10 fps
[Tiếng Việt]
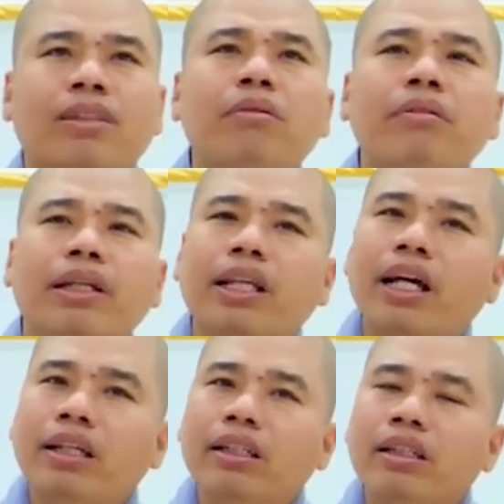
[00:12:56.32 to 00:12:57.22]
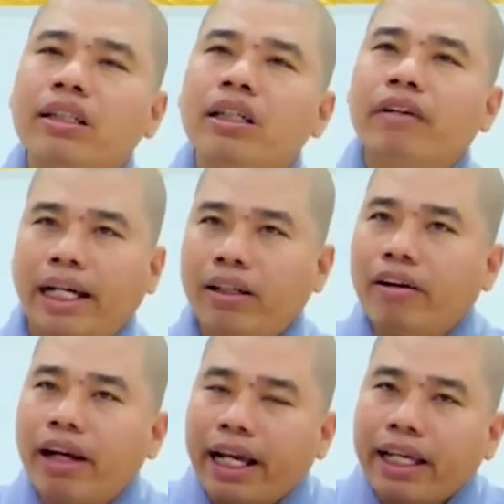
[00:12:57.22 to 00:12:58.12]
Nên quý vị thấy, phải
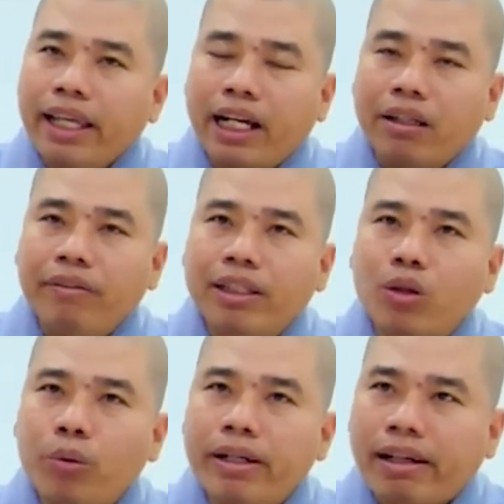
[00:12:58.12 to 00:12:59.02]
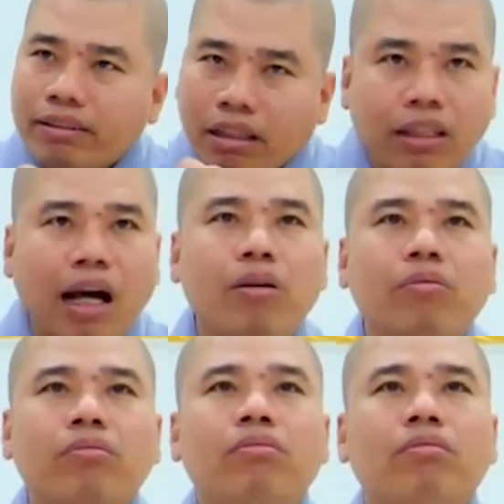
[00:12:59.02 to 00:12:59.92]
rõ ràng cái giờ này quý vị tu rất tỉnh
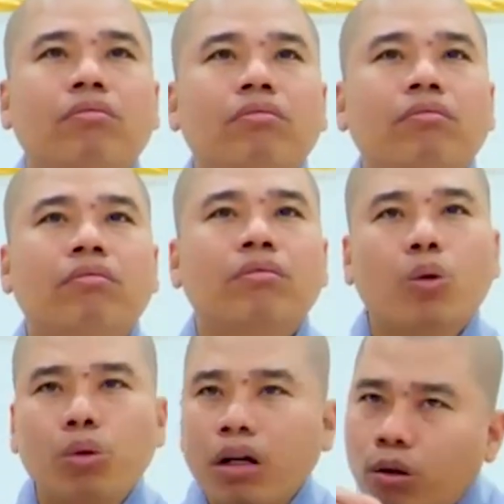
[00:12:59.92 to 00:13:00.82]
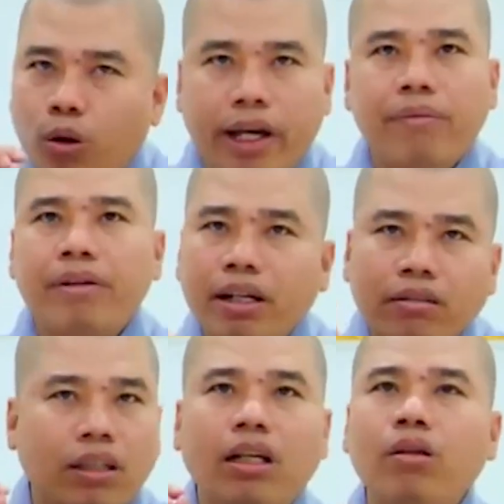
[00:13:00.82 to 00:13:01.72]
táo, tu rất khỏe và
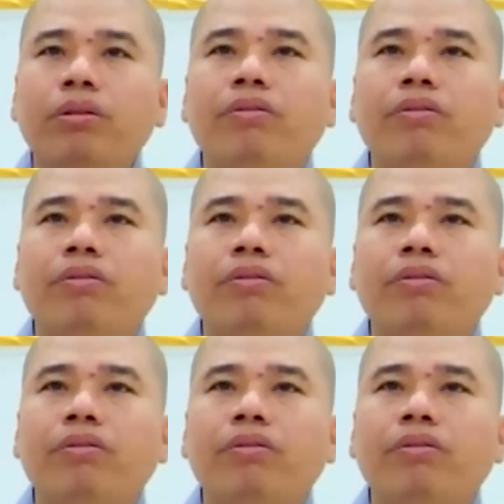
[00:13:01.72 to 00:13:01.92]
rất tỉnh luôn